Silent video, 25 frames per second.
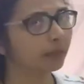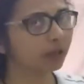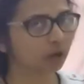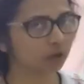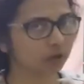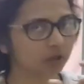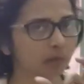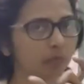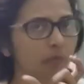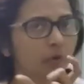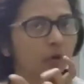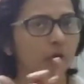
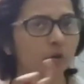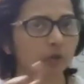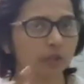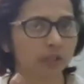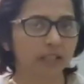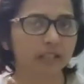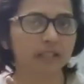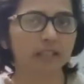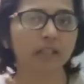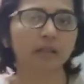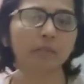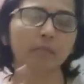बिकॉज हमको
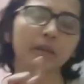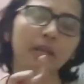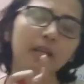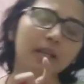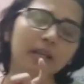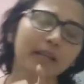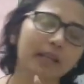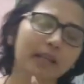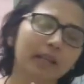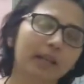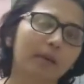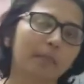रीजन
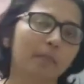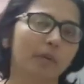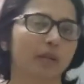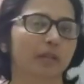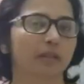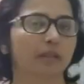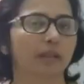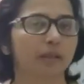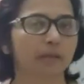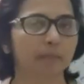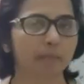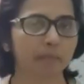में लिखना
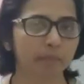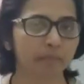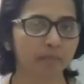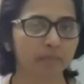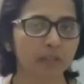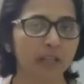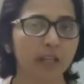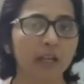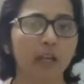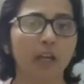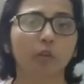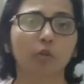पड़ता
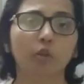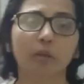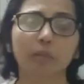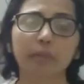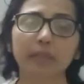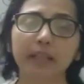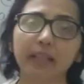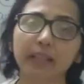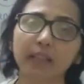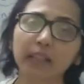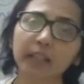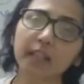है तो
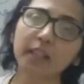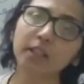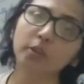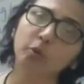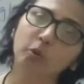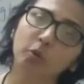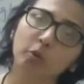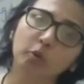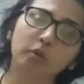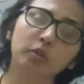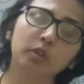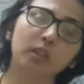अब देखते
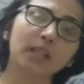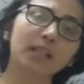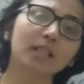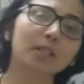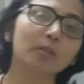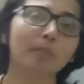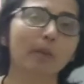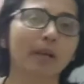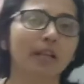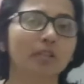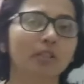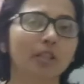हैं दूसरा
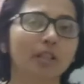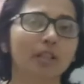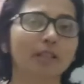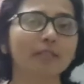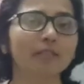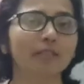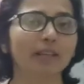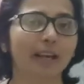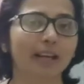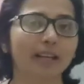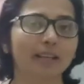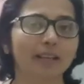
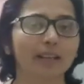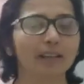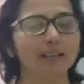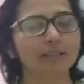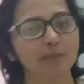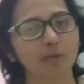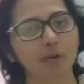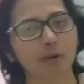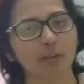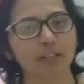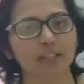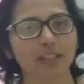स्पेशल
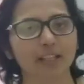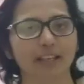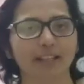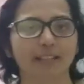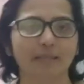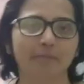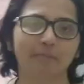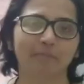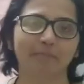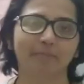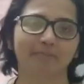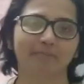ट्राइंगल कौन सा
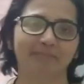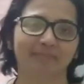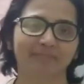है